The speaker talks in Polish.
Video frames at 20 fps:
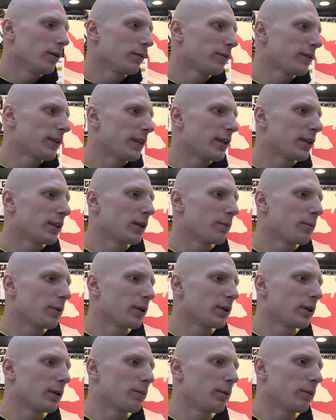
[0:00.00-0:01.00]
Wtedy,
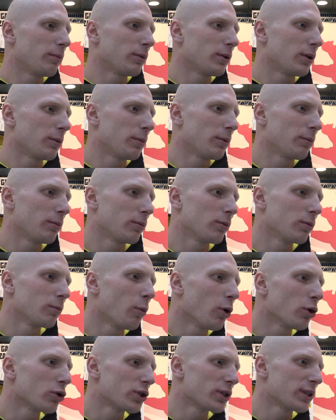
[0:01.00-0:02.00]
gdyby, gdybym, gdybym
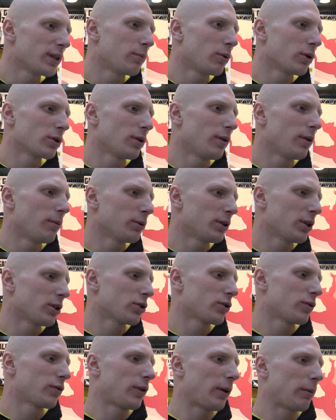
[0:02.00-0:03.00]
mądrze zaboksował, bo
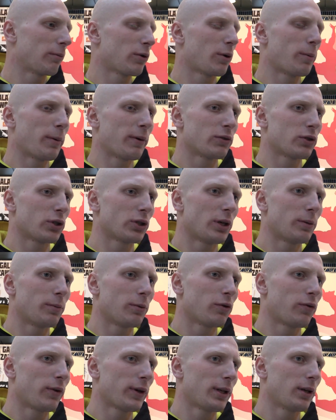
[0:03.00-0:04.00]
też w tam chyba w trzeciej
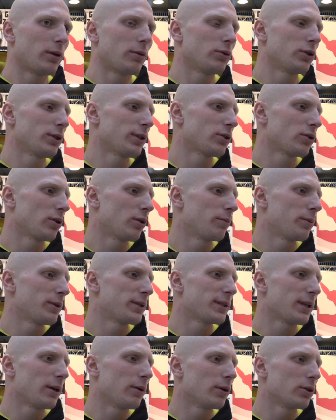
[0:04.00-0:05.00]
albo czwartej rundzie zacząłem bić
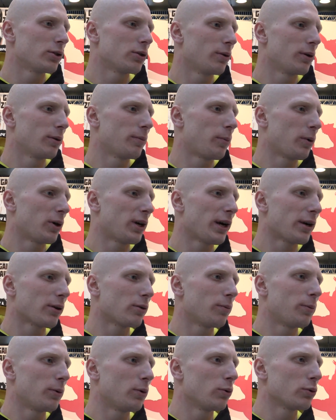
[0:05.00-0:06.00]
całej siły po
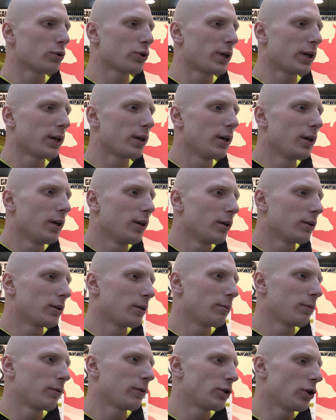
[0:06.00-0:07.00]
karku, po uszach,
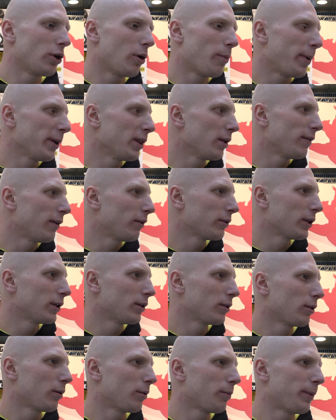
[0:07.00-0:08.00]
gdybym się opanował
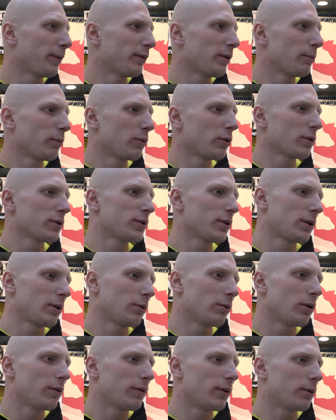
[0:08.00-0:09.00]
wtedy, to pewnie bym go
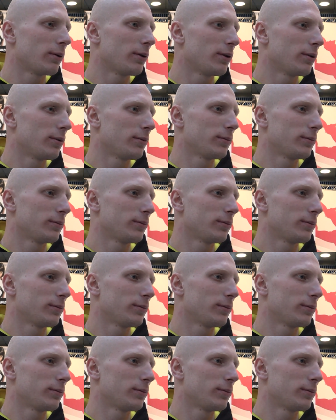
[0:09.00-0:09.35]
znokaudował.